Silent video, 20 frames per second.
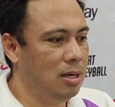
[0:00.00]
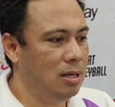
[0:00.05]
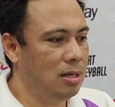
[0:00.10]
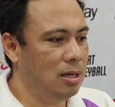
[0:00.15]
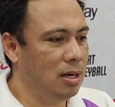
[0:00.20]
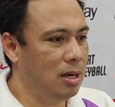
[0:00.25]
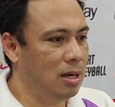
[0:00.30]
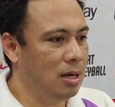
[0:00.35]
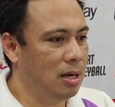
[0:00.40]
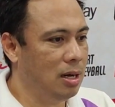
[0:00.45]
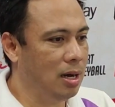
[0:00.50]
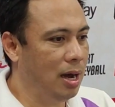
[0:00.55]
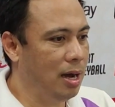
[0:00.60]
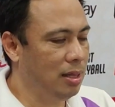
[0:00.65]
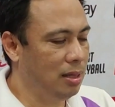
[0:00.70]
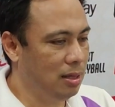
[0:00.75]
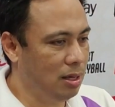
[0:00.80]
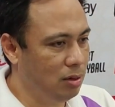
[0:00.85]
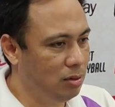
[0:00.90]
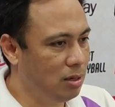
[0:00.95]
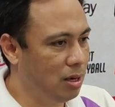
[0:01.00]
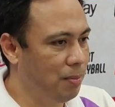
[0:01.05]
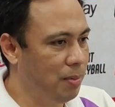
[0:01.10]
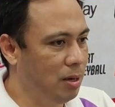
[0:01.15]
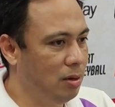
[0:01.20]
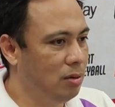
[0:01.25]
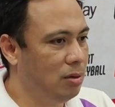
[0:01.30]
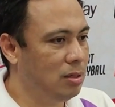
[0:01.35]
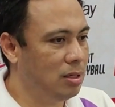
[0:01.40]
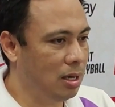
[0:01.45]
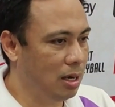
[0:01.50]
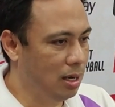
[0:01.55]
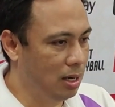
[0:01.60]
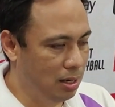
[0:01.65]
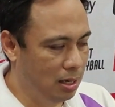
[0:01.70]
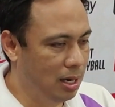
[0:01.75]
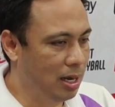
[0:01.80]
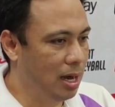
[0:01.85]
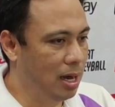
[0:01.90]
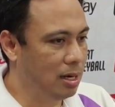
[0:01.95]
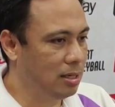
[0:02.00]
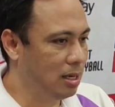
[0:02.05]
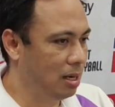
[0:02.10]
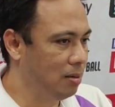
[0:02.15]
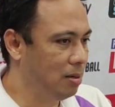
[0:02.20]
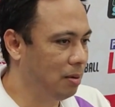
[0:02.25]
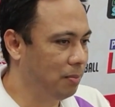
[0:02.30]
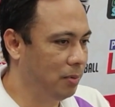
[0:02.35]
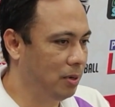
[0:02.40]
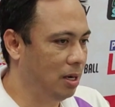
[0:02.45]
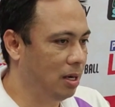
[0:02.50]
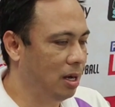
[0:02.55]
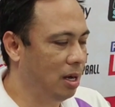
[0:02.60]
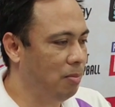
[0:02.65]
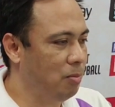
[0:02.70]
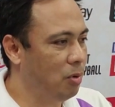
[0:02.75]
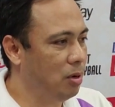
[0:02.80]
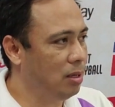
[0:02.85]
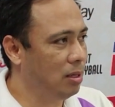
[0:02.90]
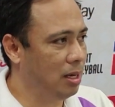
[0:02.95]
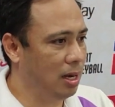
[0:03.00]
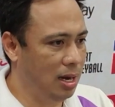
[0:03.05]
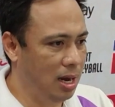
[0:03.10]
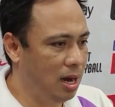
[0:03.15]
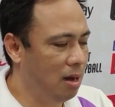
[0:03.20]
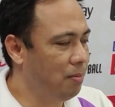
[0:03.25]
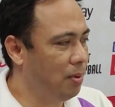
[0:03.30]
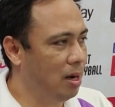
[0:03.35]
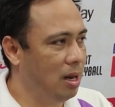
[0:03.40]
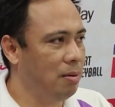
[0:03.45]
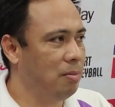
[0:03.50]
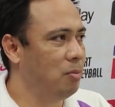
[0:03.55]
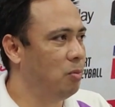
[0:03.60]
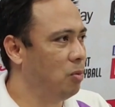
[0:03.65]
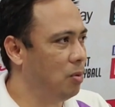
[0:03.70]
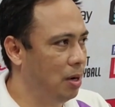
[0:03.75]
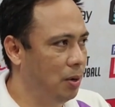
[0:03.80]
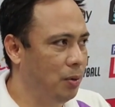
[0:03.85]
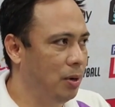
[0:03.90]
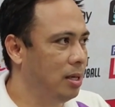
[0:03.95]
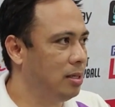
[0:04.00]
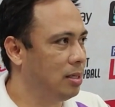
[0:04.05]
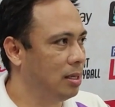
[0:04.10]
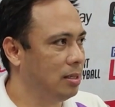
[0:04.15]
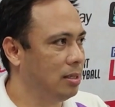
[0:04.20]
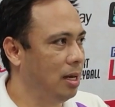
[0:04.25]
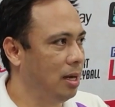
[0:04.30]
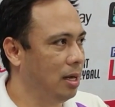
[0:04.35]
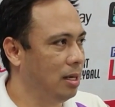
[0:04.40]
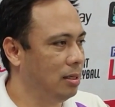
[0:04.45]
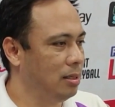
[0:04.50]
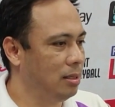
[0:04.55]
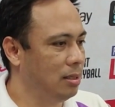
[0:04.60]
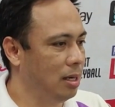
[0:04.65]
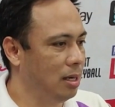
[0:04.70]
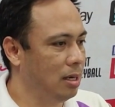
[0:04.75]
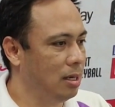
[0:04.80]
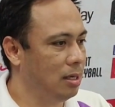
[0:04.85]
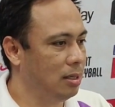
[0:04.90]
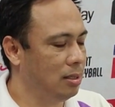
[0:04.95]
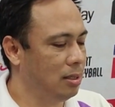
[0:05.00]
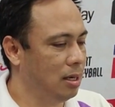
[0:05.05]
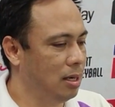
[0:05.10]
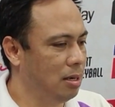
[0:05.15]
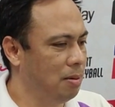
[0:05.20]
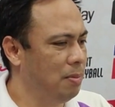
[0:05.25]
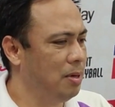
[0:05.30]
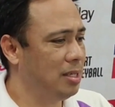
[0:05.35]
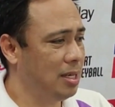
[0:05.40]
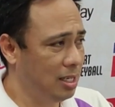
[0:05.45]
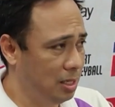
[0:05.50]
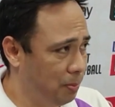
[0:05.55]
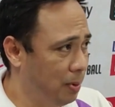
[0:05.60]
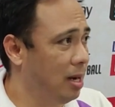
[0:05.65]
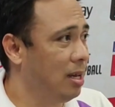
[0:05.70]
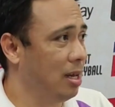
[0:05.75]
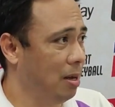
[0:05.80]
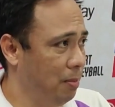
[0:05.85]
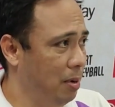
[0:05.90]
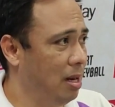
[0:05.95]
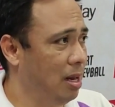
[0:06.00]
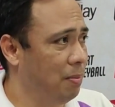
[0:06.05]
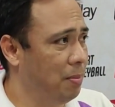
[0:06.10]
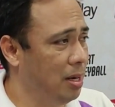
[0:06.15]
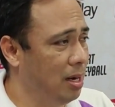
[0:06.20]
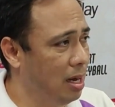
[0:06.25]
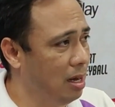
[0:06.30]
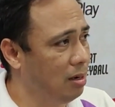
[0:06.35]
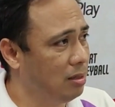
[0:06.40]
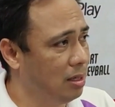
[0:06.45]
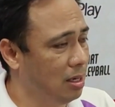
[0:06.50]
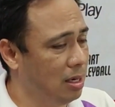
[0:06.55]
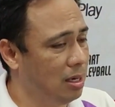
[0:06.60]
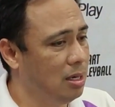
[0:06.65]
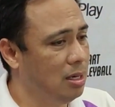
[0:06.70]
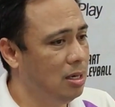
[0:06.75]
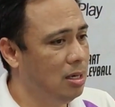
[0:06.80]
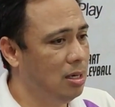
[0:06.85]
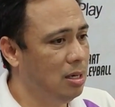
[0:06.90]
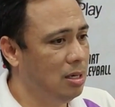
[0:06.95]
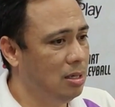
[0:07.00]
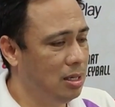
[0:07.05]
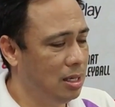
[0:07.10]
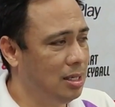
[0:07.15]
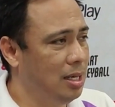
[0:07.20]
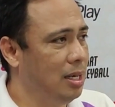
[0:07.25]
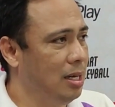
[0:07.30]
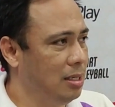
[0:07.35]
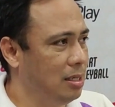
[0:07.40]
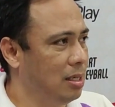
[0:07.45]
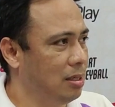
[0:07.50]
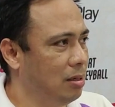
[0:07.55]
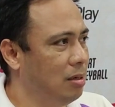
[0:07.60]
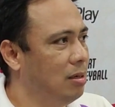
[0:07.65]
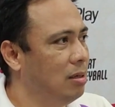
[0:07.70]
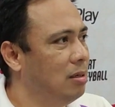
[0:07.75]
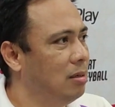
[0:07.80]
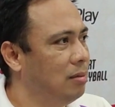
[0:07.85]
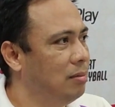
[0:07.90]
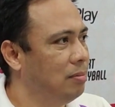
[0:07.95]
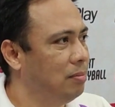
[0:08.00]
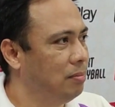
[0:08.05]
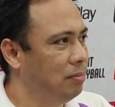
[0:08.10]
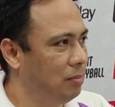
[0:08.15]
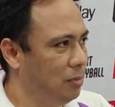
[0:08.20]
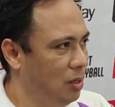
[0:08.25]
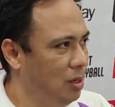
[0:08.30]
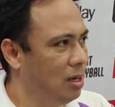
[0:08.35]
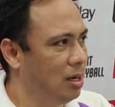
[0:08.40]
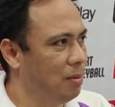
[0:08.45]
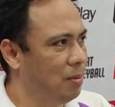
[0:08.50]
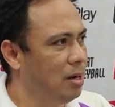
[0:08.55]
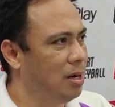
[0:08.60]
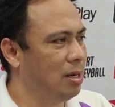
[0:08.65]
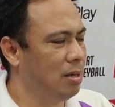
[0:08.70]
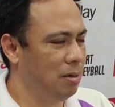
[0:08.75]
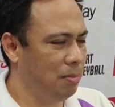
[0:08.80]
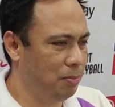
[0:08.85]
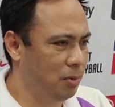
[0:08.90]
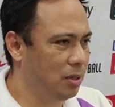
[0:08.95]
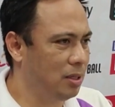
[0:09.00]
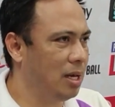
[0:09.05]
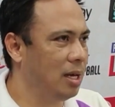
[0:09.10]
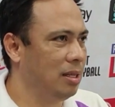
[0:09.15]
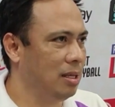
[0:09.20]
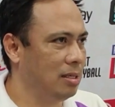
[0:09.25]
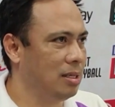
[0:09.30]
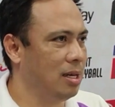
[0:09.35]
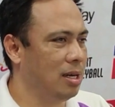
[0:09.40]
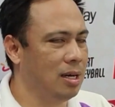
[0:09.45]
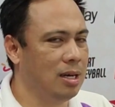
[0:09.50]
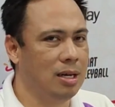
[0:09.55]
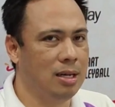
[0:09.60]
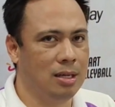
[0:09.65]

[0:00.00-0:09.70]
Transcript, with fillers: na kahit down kami doon sa nangyari sa ng game 1, kailangan pa namin buwawin sa second sa, sa may chance pa rin kami na manalo sa the series na to. Yun lang naman ang importante sa